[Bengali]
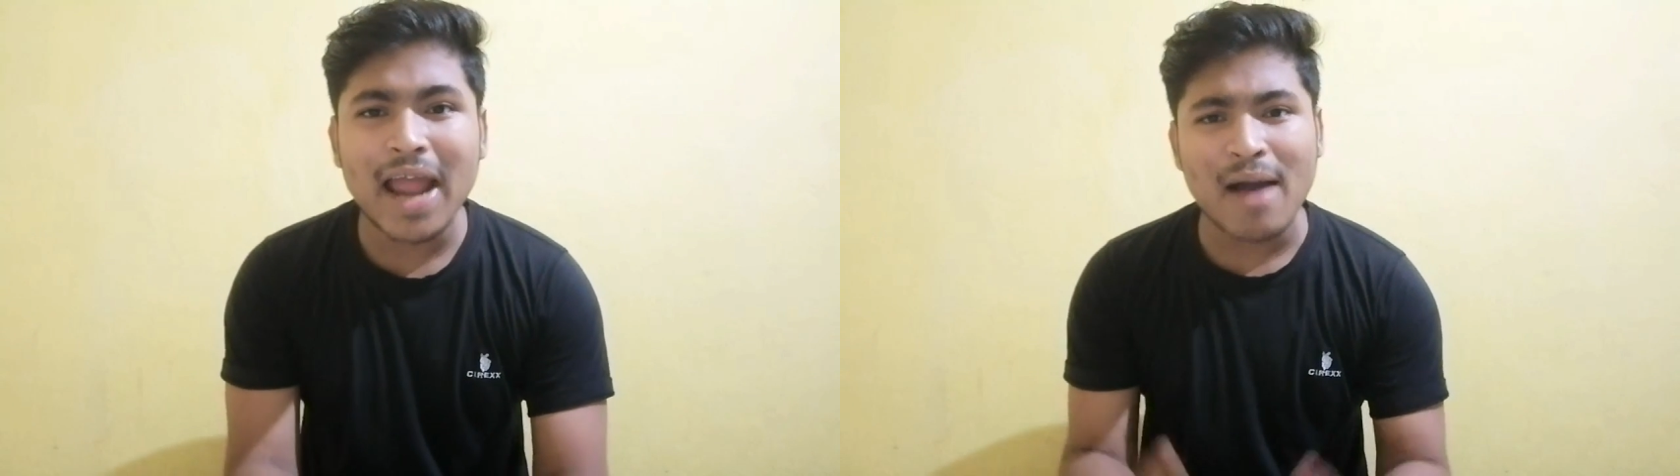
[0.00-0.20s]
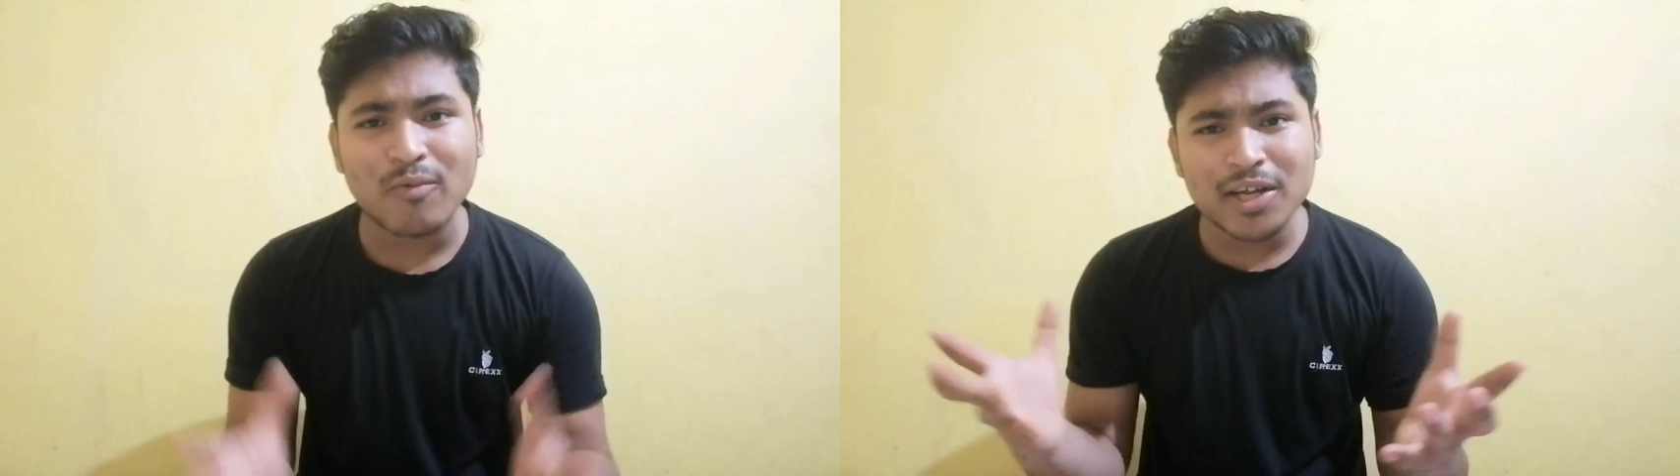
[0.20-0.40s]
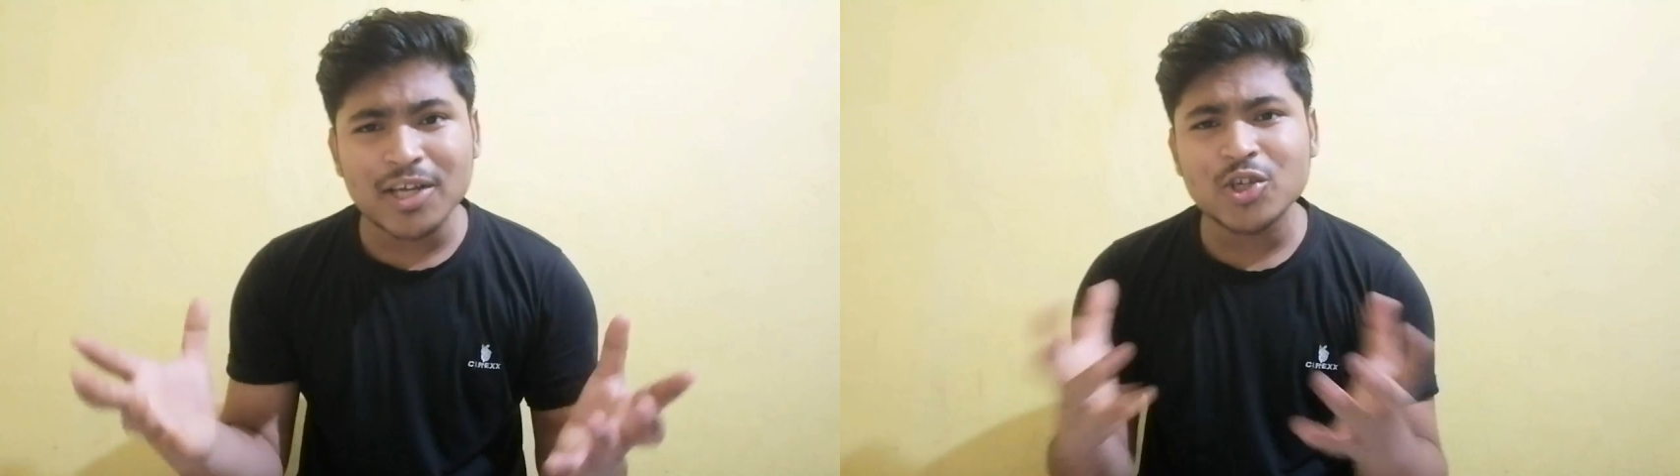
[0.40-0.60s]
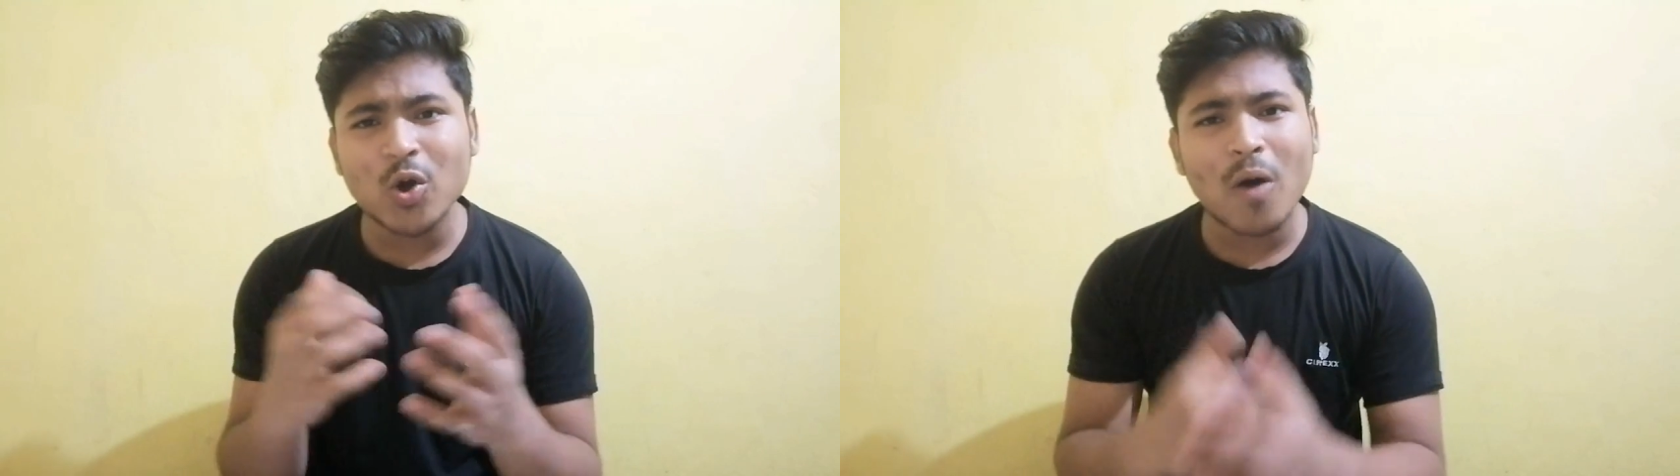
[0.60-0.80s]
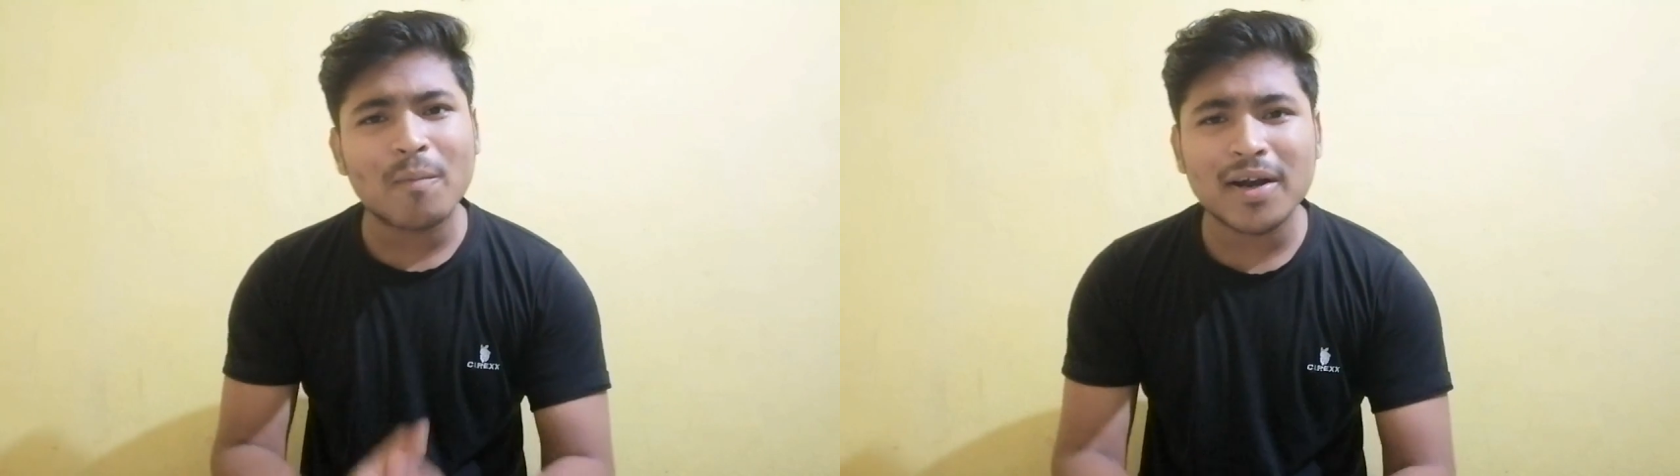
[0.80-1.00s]
এবং এমন কিছু
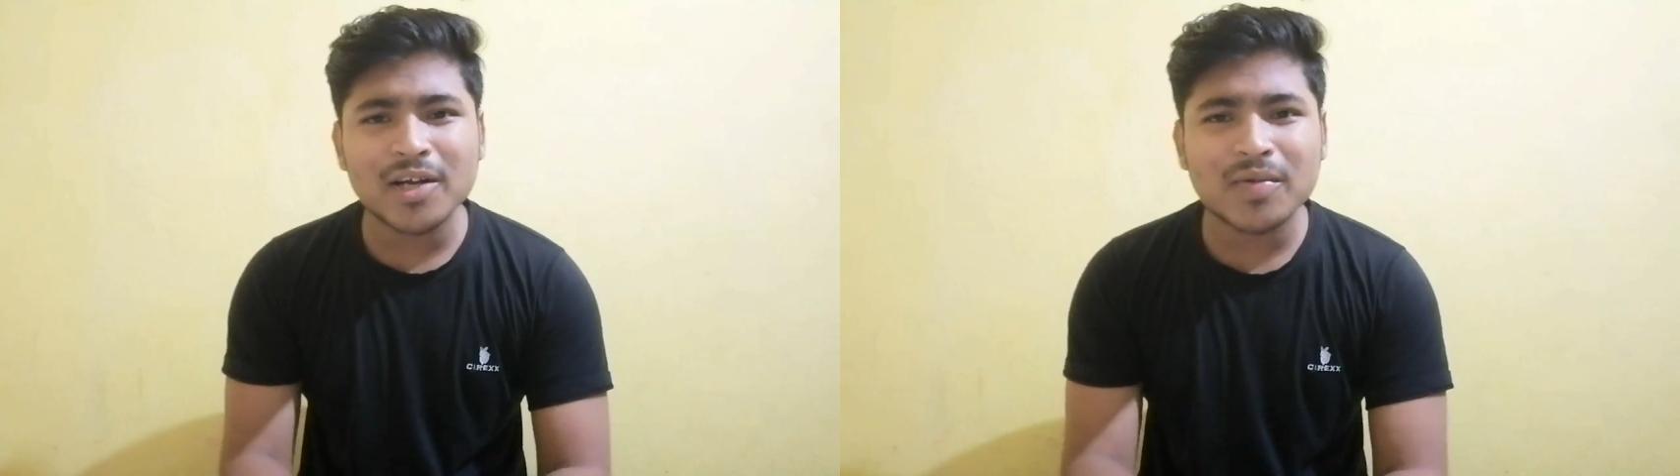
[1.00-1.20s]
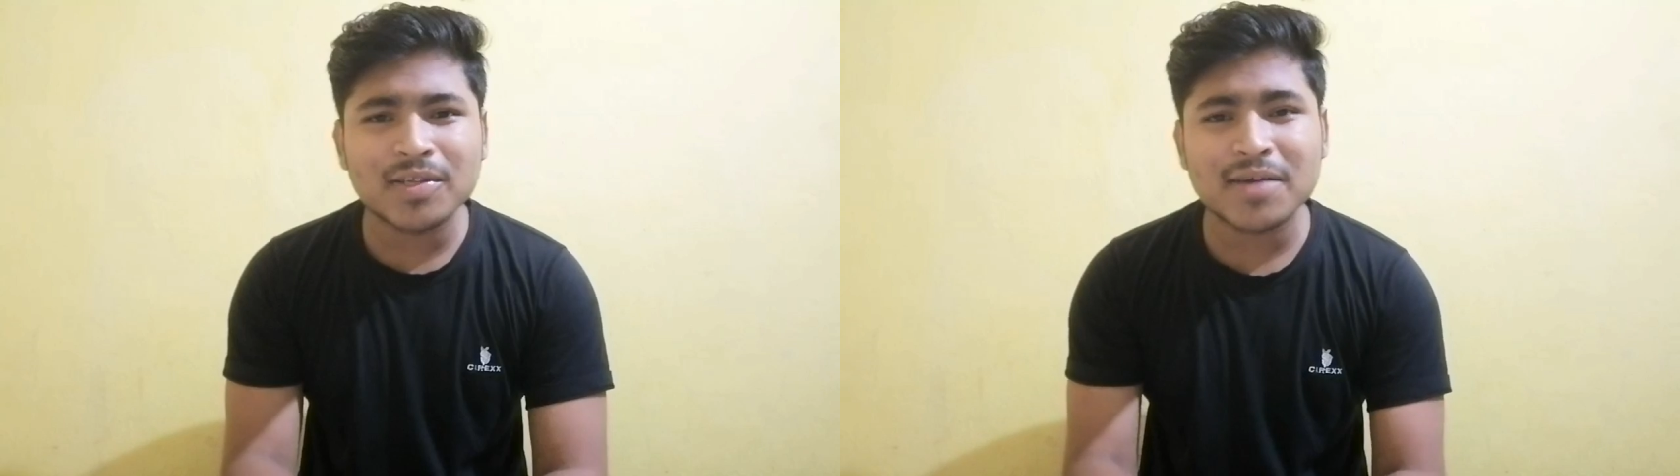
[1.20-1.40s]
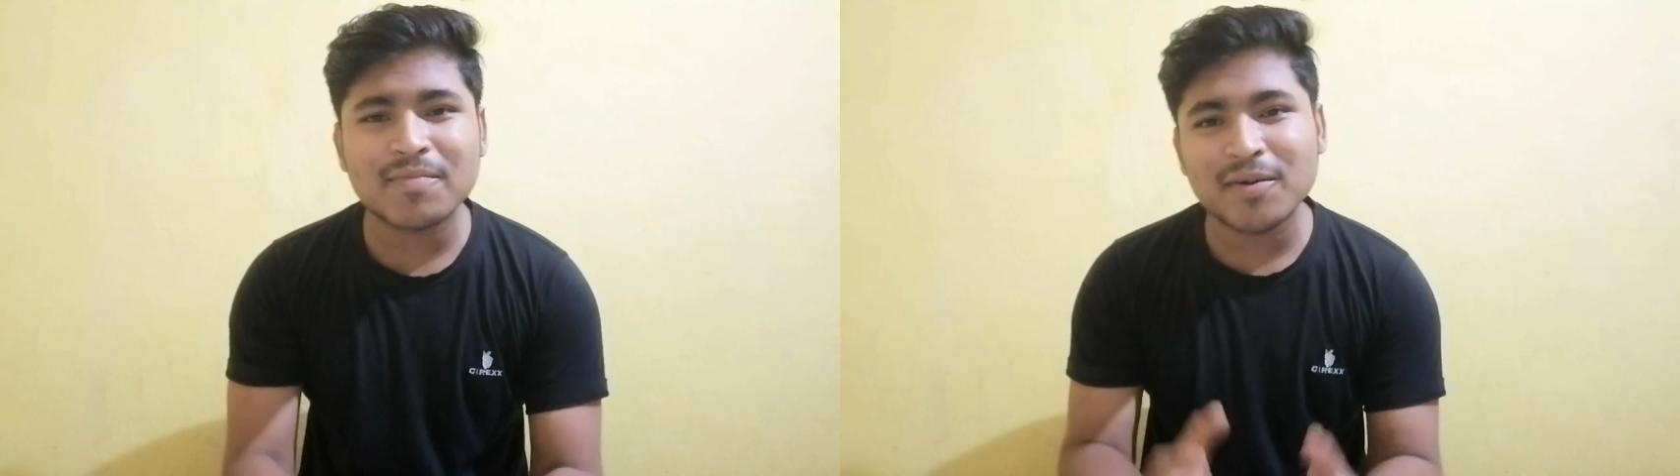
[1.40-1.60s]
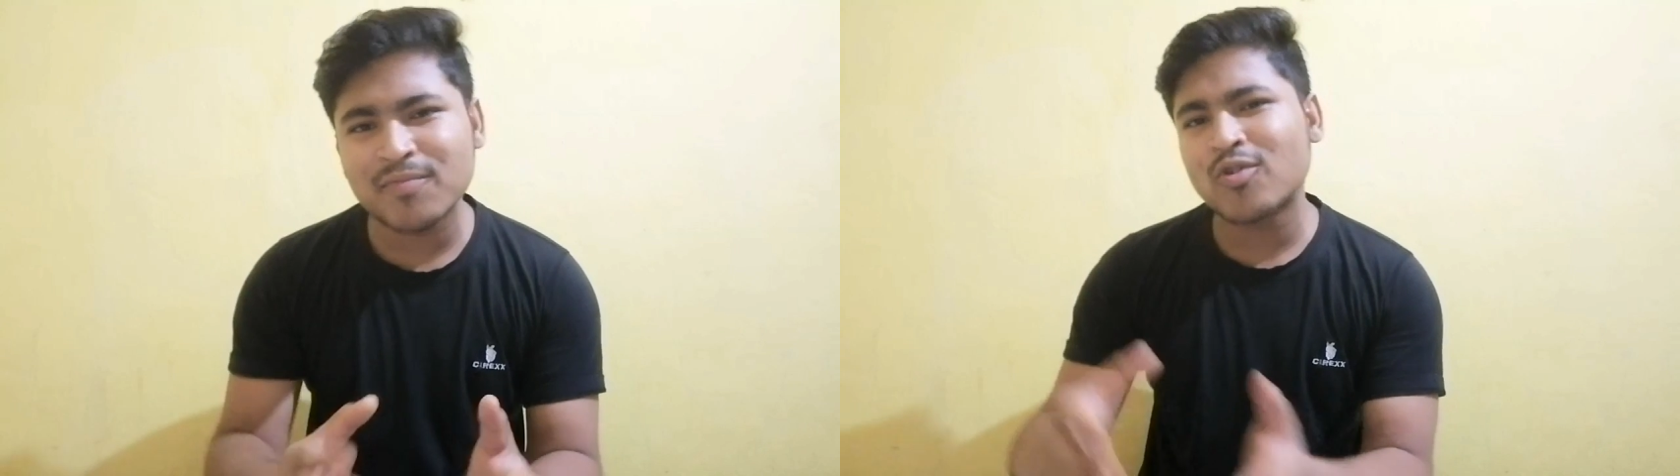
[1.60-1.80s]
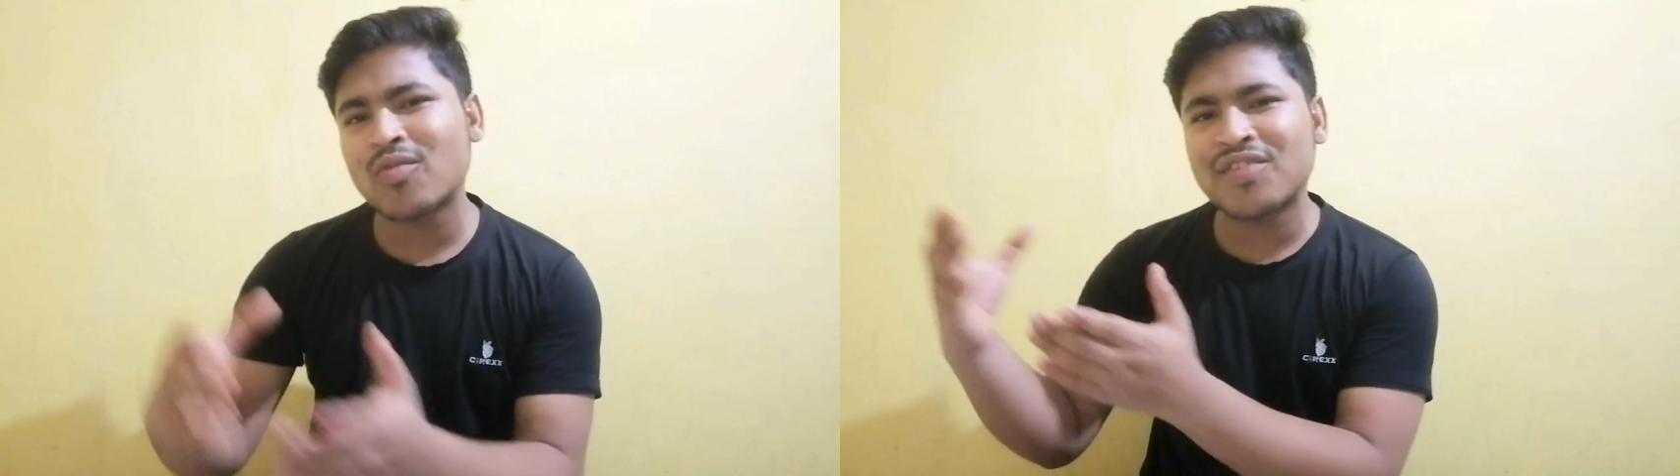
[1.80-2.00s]
কোম্পানি রয়েছে আপনারা
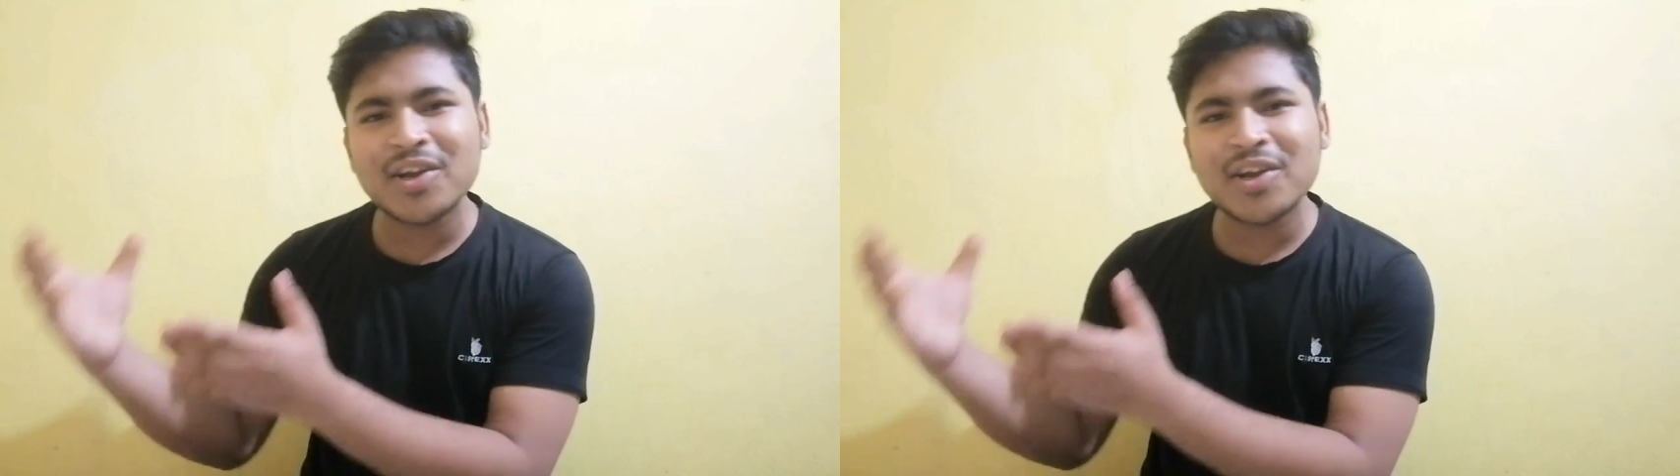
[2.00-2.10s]
পুরো